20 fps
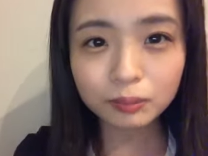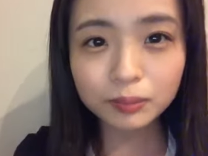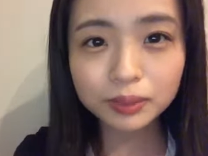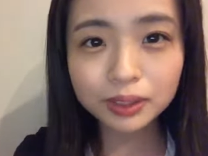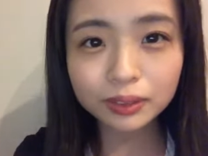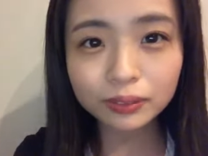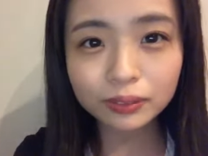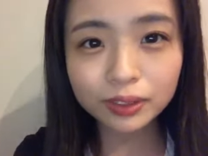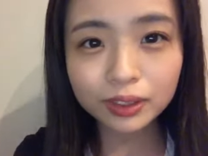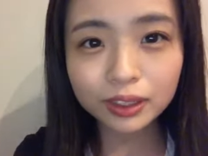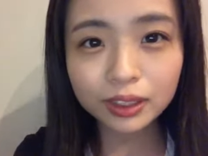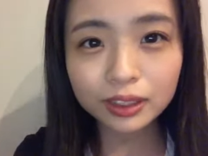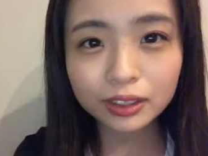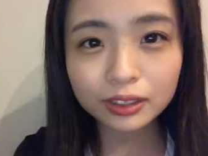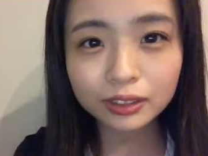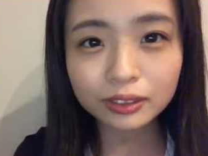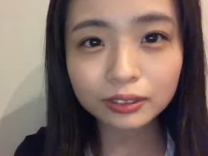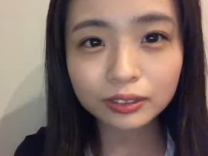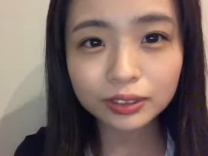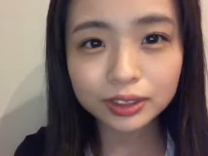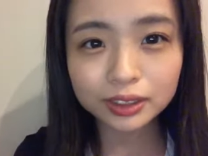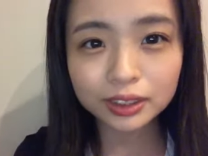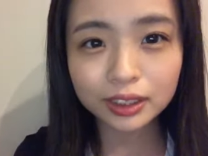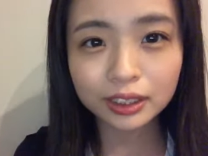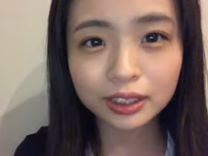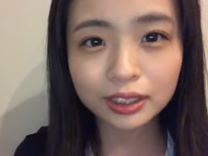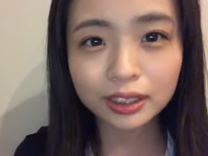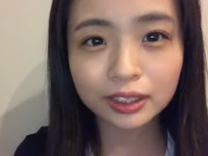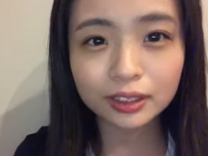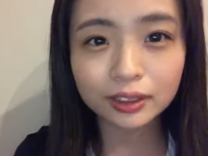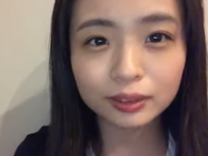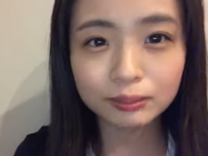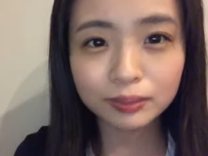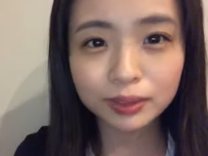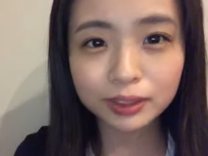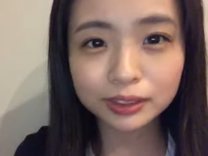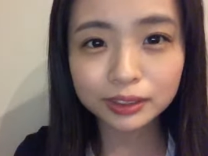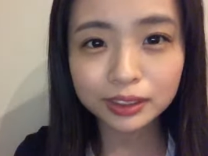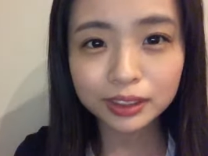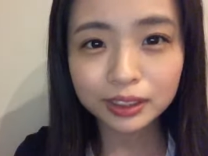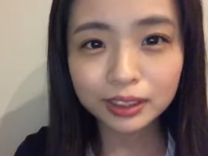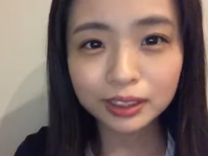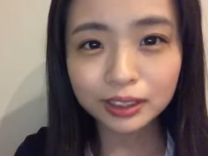トもさんこれから長野の実家に帰ります